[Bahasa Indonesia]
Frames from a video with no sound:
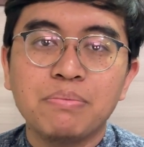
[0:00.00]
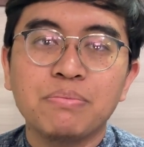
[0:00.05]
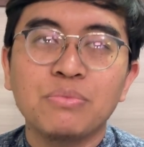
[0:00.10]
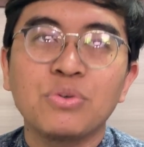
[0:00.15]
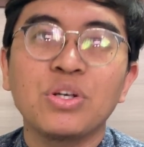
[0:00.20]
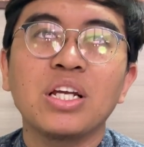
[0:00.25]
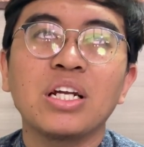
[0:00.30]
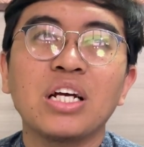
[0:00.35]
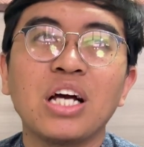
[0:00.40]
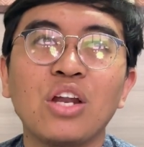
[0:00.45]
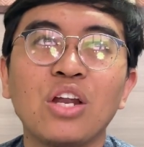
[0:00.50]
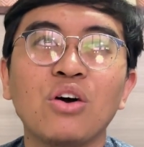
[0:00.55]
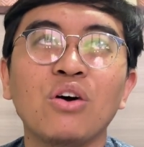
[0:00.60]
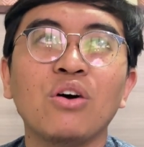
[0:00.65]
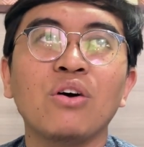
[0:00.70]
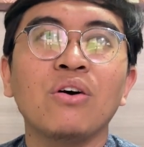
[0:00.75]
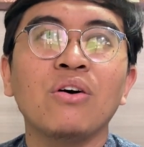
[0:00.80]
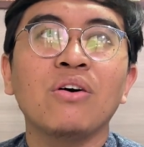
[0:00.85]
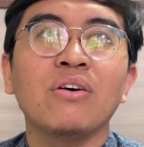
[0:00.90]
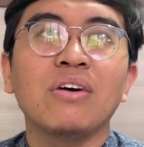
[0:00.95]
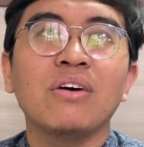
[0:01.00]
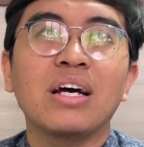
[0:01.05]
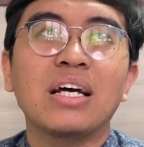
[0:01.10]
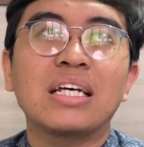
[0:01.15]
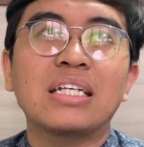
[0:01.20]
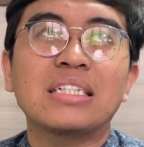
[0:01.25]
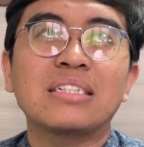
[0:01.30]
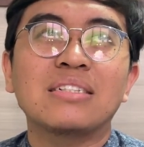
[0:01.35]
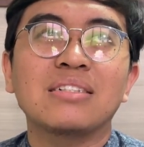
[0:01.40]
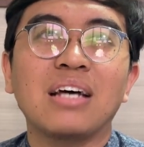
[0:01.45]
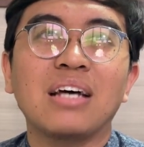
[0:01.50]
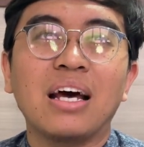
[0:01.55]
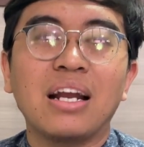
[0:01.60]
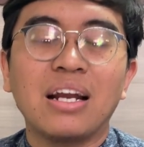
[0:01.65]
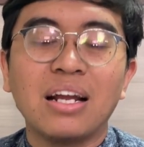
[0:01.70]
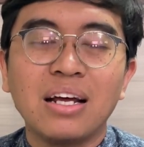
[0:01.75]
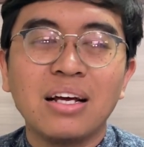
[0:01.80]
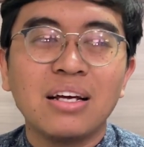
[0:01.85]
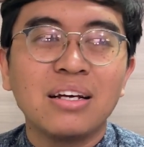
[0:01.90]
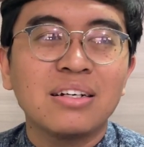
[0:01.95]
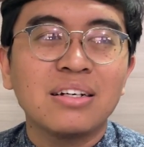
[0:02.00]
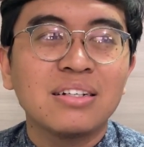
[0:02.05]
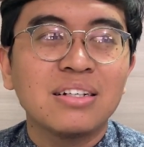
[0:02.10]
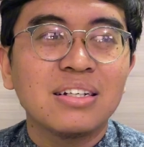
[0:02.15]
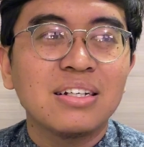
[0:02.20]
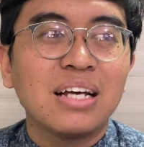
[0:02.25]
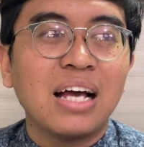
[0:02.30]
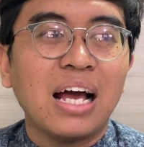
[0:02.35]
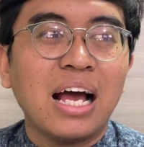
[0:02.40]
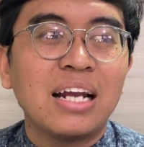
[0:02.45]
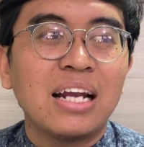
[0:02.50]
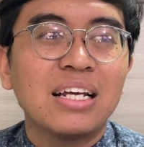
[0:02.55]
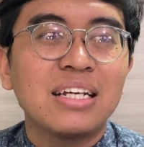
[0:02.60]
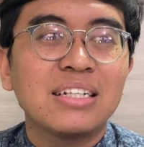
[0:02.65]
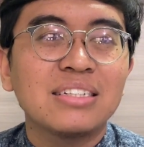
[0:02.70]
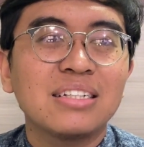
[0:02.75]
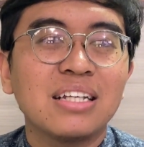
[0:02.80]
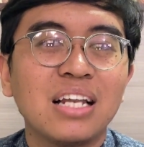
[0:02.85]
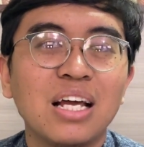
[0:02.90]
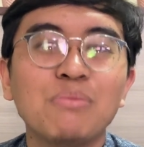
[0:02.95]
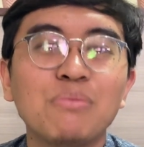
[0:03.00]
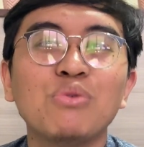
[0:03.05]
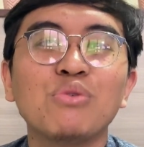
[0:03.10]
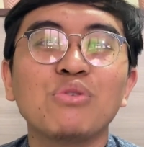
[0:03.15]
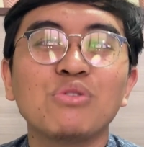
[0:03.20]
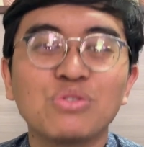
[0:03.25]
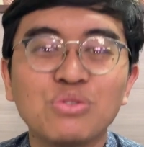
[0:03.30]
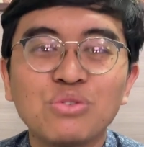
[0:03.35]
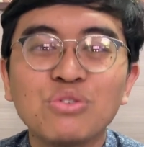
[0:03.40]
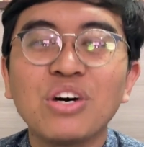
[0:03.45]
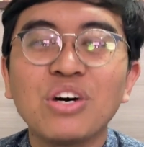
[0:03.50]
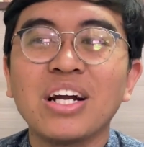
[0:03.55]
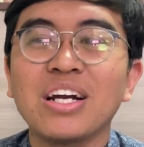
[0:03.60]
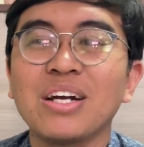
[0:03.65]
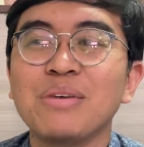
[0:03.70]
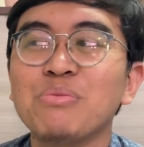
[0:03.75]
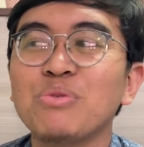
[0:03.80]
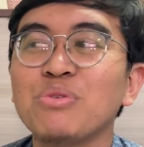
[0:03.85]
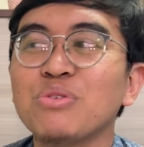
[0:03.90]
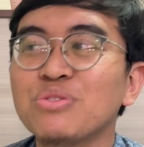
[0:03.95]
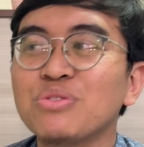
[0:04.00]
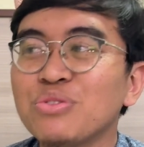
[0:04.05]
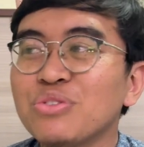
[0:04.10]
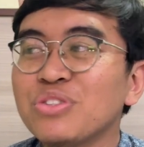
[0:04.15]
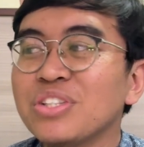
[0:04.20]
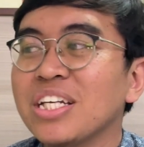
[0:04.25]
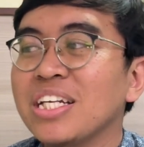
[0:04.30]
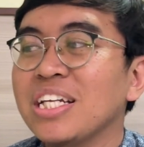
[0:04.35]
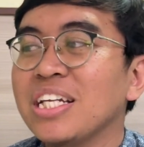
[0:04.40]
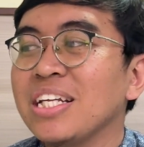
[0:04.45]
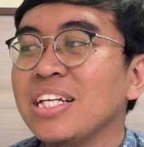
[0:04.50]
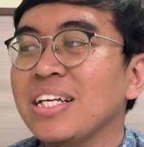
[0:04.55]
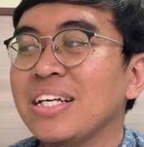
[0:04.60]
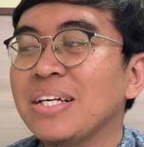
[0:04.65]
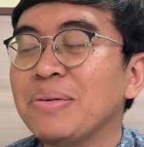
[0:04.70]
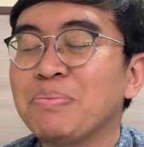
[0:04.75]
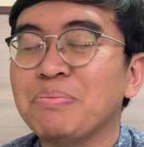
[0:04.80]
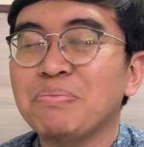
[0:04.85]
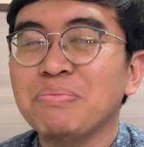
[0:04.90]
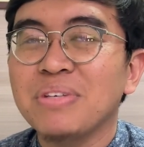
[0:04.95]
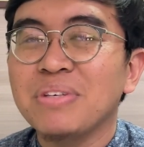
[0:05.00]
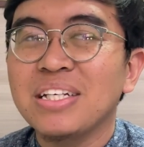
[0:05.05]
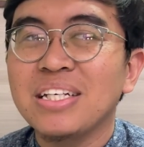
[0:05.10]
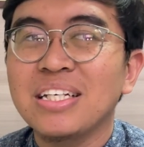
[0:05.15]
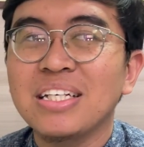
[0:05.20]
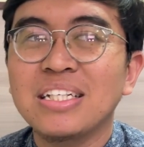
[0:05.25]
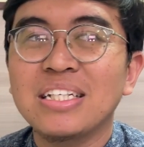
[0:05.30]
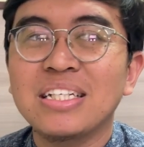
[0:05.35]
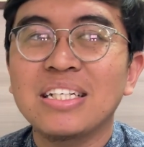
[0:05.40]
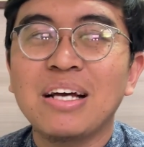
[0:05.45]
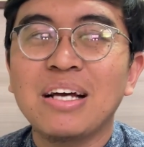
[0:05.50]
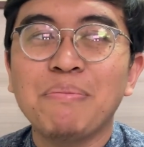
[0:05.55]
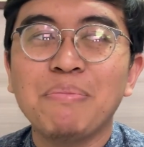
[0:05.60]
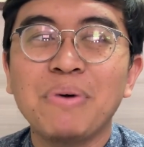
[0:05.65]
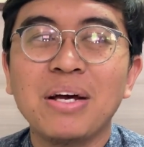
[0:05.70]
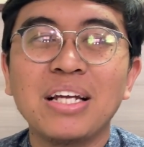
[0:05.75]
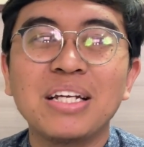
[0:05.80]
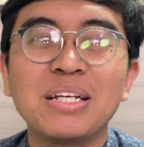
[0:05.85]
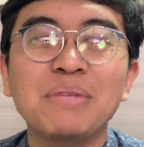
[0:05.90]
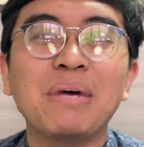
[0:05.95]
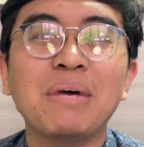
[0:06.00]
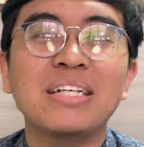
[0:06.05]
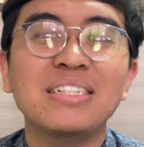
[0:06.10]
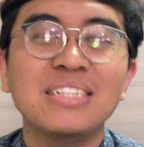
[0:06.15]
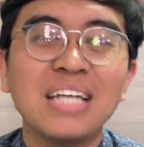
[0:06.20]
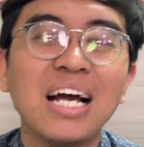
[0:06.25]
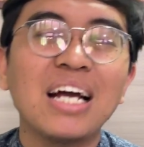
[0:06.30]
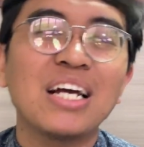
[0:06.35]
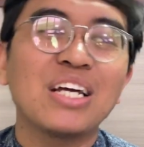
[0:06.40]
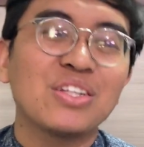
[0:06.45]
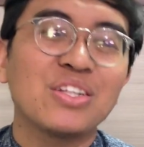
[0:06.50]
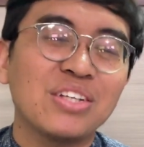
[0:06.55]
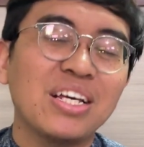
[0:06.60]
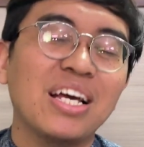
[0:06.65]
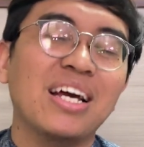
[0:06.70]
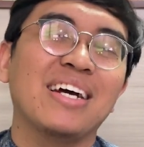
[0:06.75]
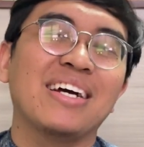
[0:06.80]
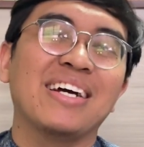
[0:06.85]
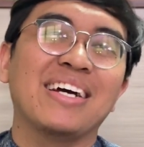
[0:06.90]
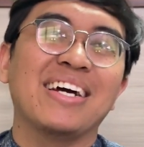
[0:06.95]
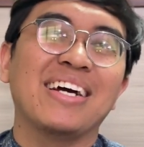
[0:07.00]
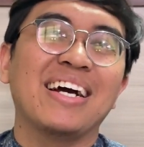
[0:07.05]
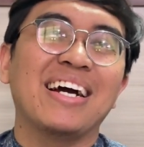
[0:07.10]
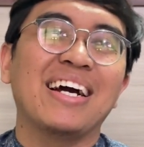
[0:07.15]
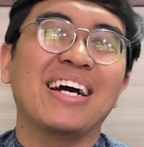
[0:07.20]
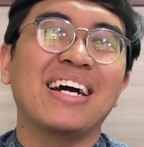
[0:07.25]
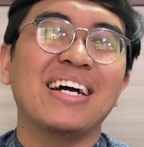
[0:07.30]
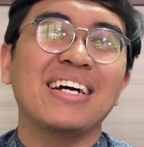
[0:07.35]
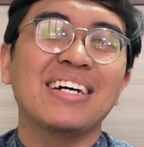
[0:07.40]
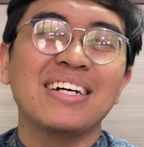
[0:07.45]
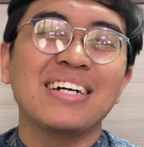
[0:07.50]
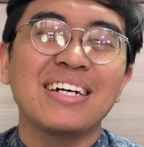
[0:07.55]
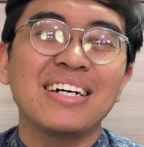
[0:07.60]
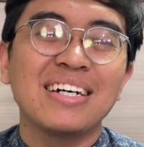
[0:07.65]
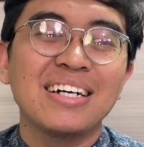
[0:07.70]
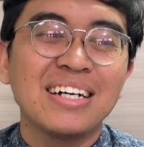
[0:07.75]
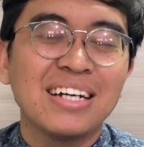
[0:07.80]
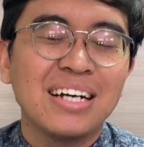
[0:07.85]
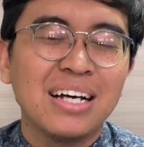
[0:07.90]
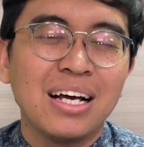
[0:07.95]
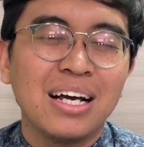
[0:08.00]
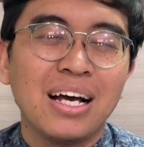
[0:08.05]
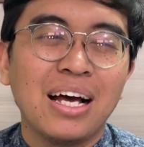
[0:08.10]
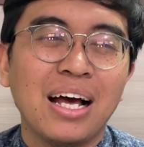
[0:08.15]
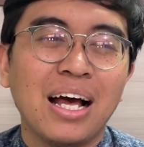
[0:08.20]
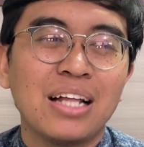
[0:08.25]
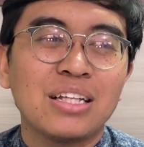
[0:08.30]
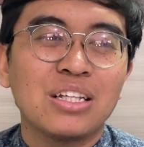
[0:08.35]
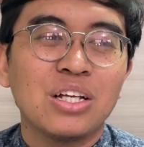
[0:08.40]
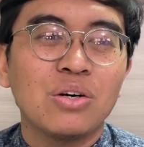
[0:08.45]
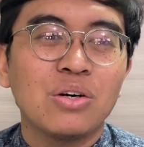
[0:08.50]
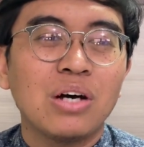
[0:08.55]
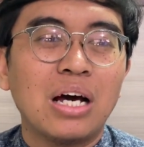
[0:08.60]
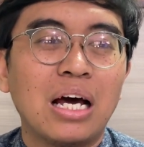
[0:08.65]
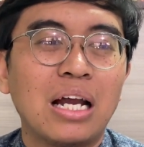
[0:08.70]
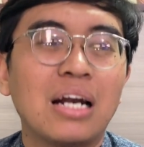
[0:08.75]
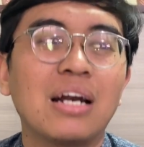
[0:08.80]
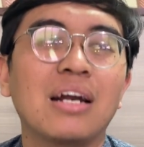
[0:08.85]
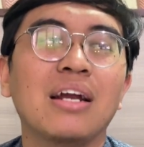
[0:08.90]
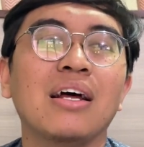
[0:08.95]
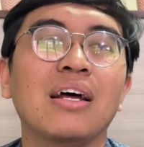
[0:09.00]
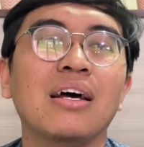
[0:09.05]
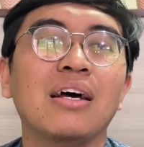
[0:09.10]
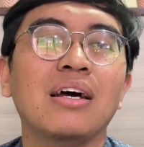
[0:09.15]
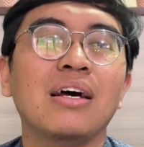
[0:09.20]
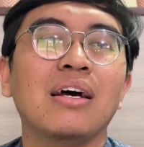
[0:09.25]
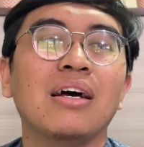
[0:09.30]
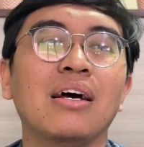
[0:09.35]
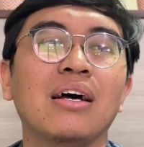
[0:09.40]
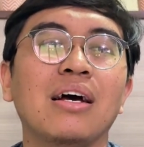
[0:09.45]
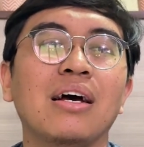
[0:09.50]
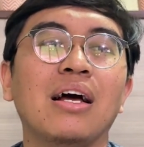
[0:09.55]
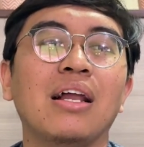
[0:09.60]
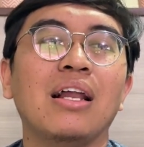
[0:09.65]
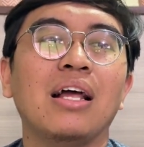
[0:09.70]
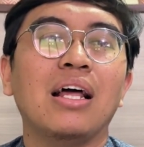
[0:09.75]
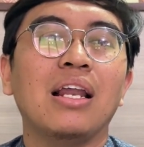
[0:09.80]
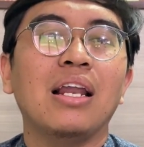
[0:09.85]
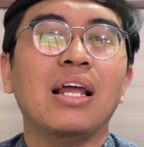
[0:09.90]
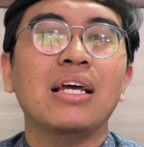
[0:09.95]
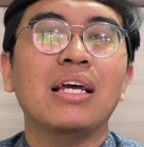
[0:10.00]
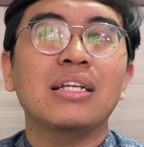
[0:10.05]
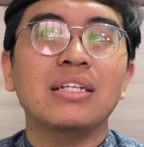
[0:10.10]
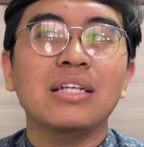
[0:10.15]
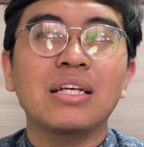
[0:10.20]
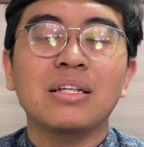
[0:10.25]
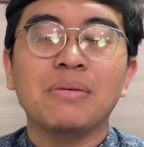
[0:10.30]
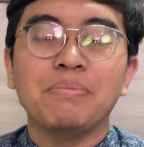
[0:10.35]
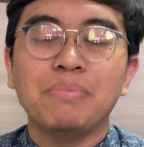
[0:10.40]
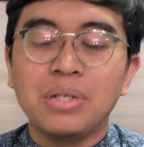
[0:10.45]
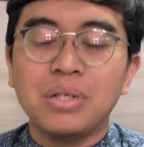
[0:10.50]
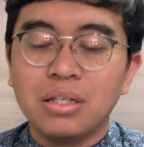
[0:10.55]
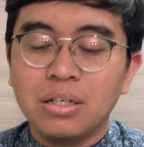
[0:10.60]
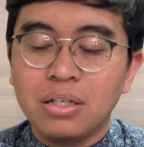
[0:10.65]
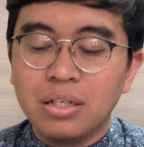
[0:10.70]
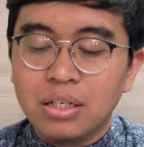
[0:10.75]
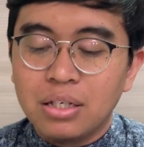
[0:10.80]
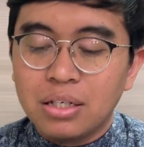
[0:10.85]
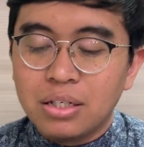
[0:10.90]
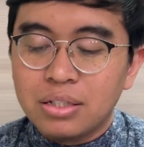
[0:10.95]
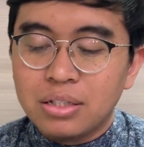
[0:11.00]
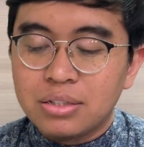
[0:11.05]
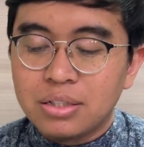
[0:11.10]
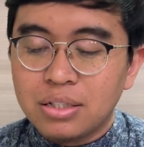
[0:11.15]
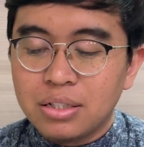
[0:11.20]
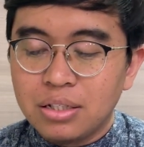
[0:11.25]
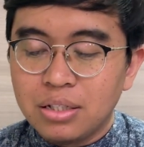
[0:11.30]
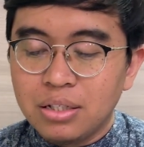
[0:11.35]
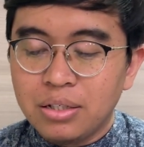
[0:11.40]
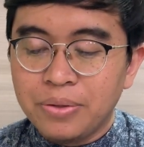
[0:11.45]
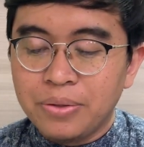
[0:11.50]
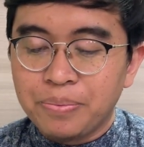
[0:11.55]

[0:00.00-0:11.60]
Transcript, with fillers: Mungkin kalau sekarang ada istilah bungsu karena bungsu jadi di di apa dimanja gitu ya eh, atau karena hal-hal lainnya tapi di sini